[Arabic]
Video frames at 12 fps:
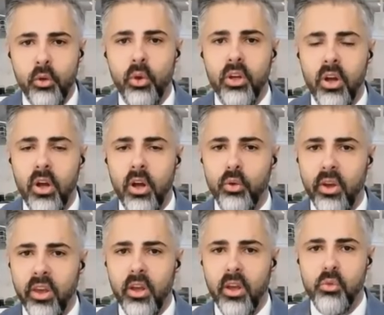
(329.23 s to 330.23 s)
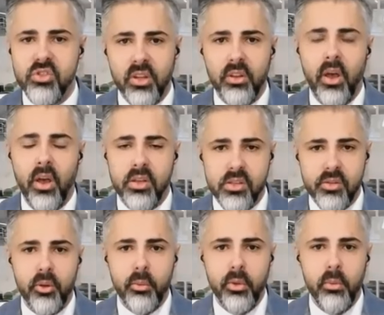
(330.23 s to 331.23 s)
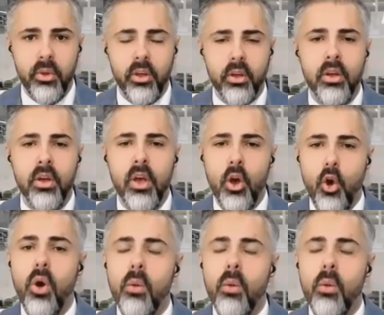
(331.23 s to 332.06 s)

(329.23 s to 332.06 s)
من أن القراءات الأخيرة مسطحة 0%